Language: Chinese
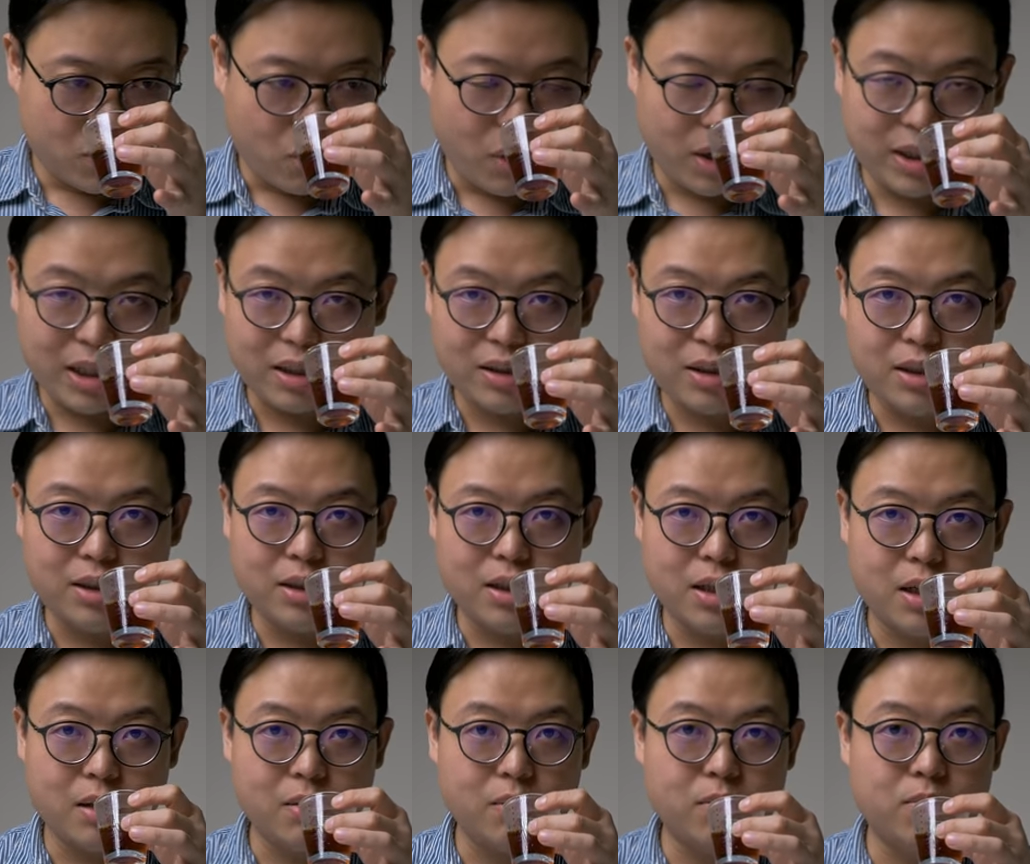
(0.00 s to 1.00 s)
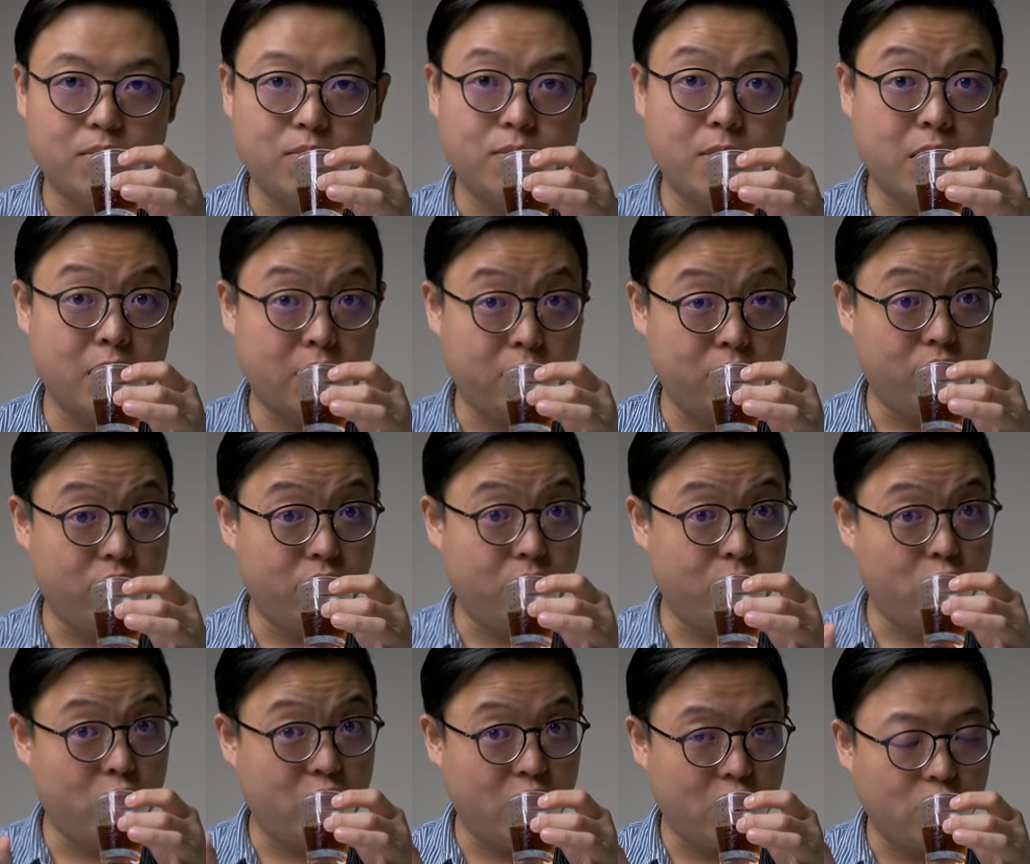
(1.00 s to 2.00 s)
花香气很
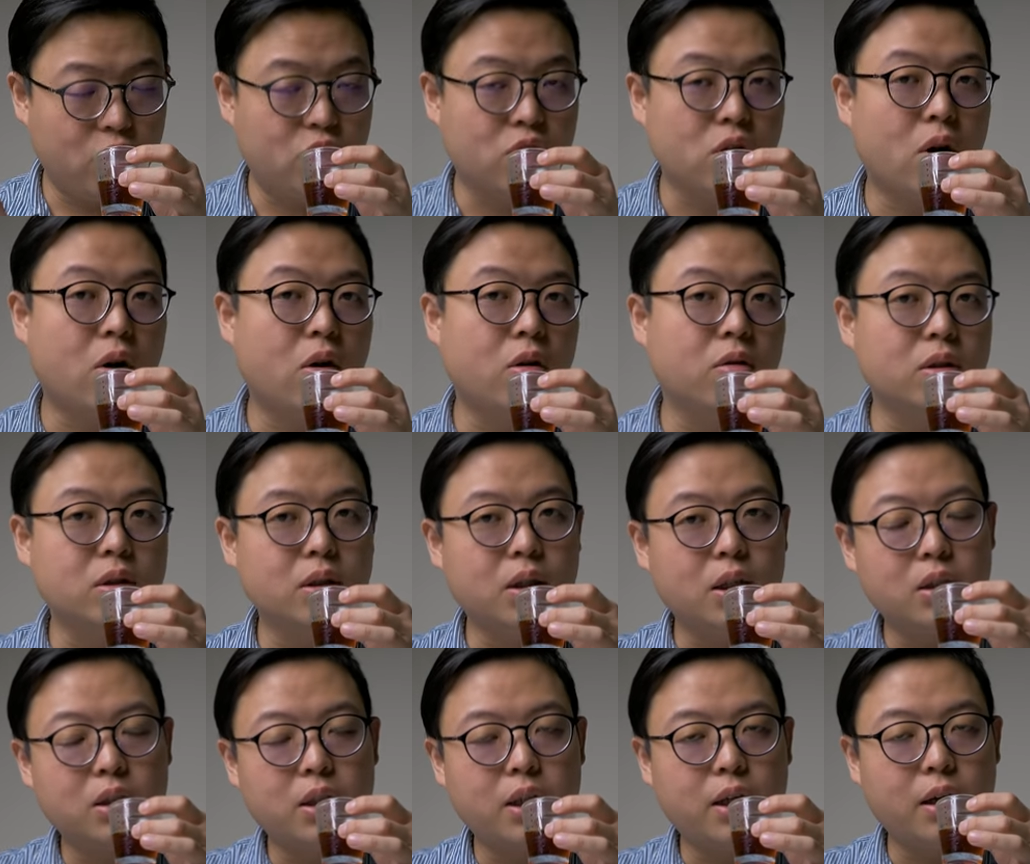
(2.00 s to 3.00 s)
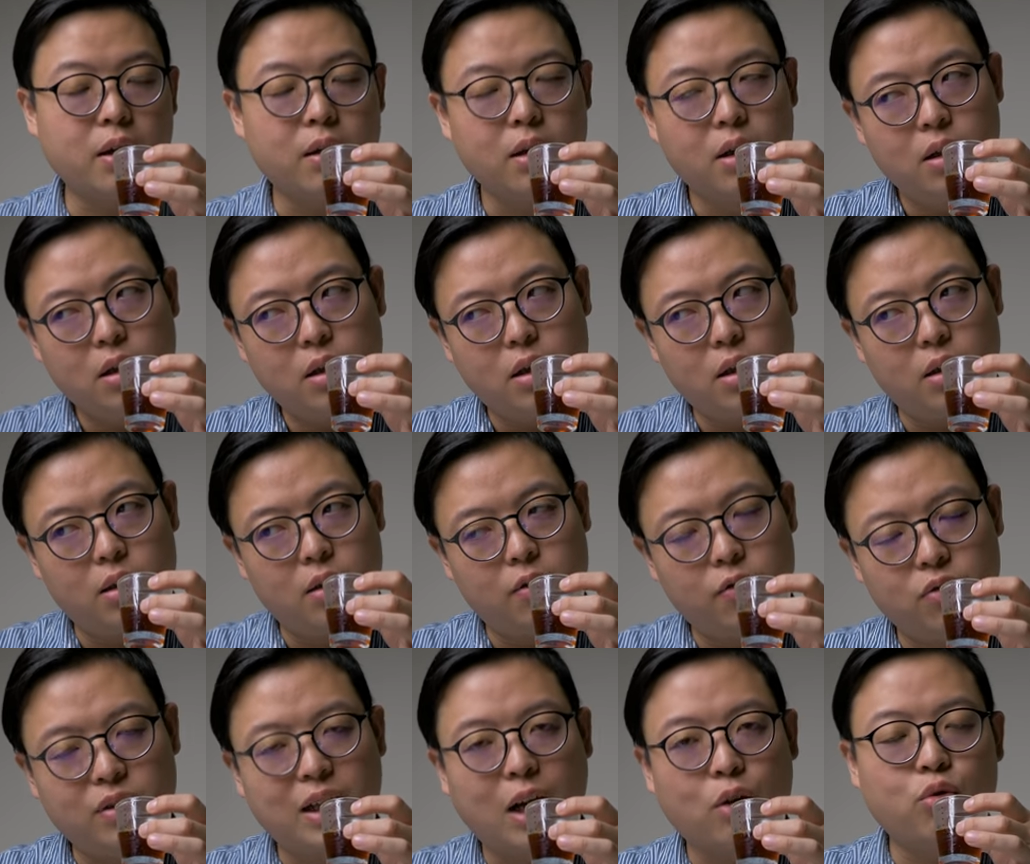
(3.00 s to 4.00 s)
很集中，而且呃
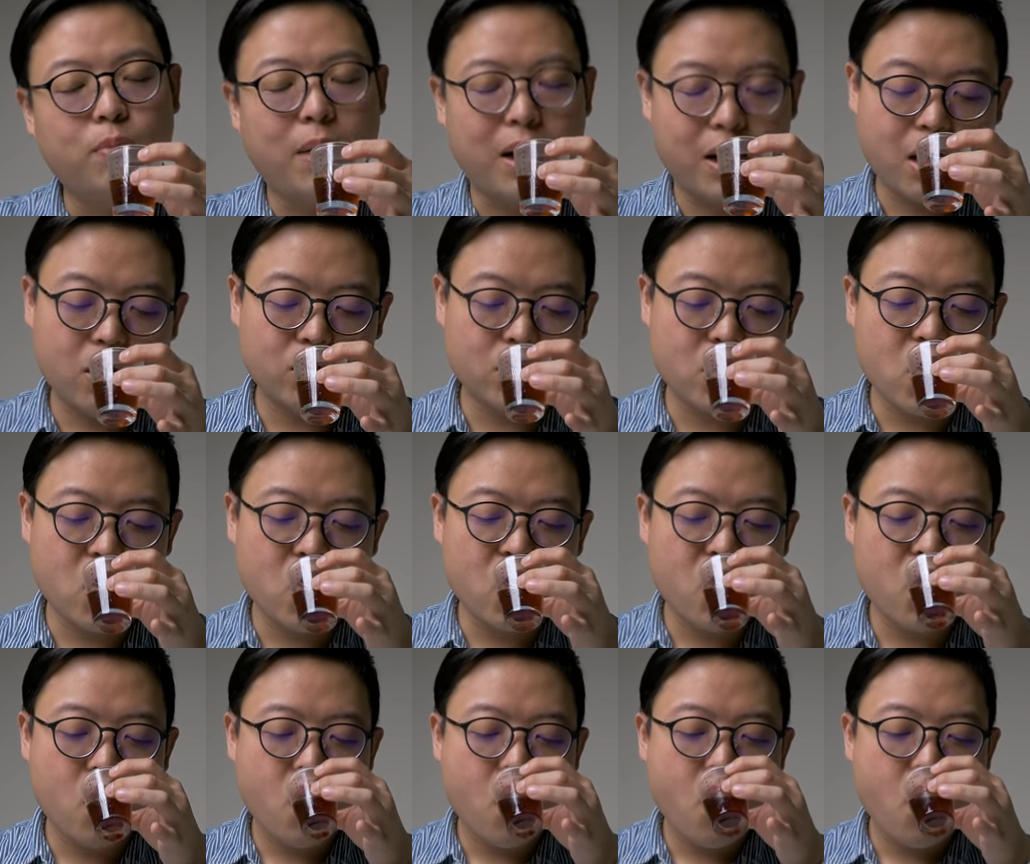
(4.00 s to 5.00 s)
复杂度蛮高的。